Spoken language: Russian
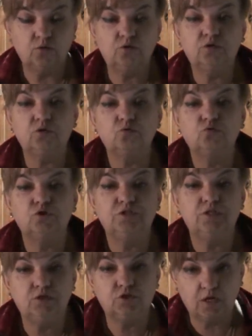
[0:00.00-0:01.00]
Но это уже
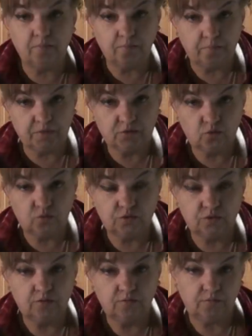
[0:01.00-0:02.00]
слишком
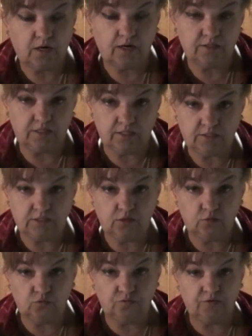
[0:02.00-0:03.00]
подход, хотя
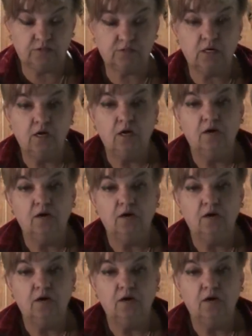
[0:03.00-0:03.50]
если он вас,